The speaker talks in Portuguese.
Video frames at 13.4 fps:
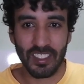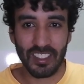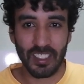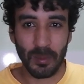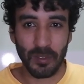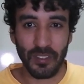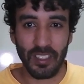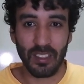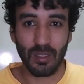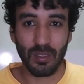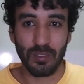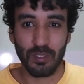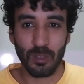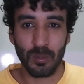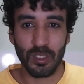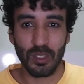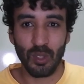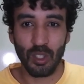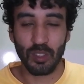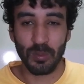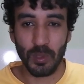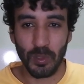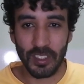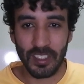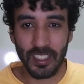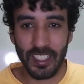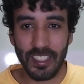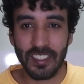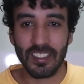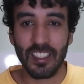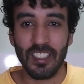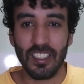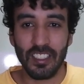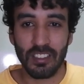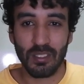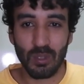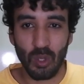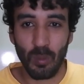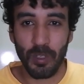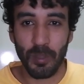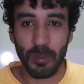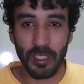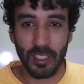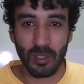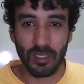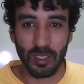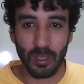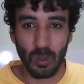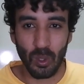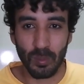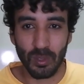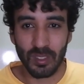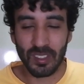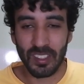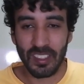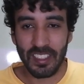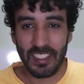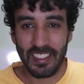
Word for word: Estamos falando do filme de 2003 sobre meninos e lobos.